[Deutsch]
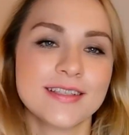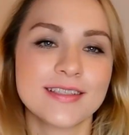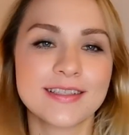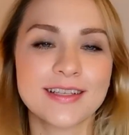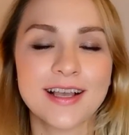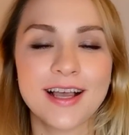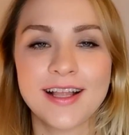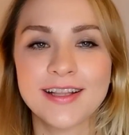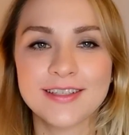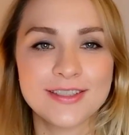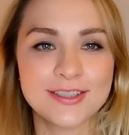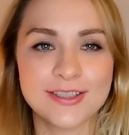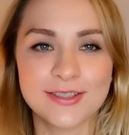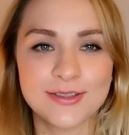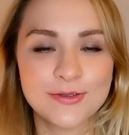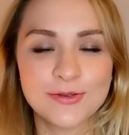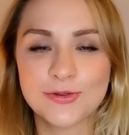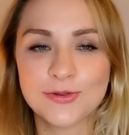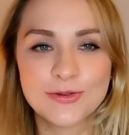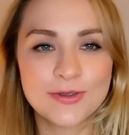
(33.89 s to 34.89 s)
Das kann ich,
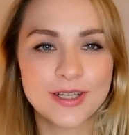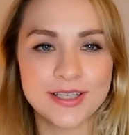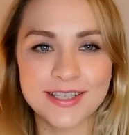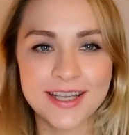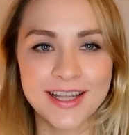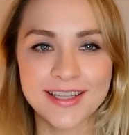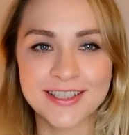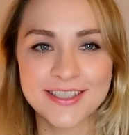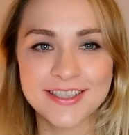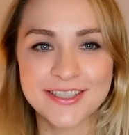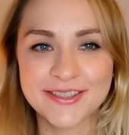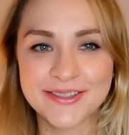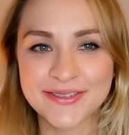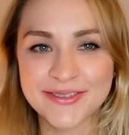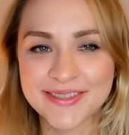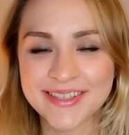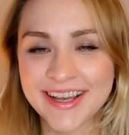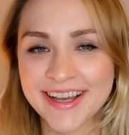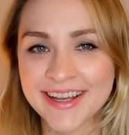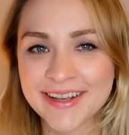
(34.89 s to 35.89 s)
nur, nur das kann ich
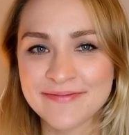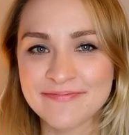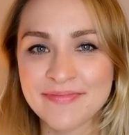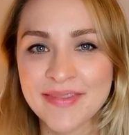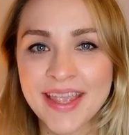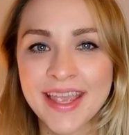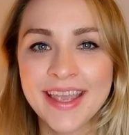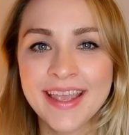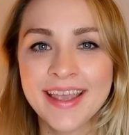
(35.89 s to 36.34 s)
dazu sagen.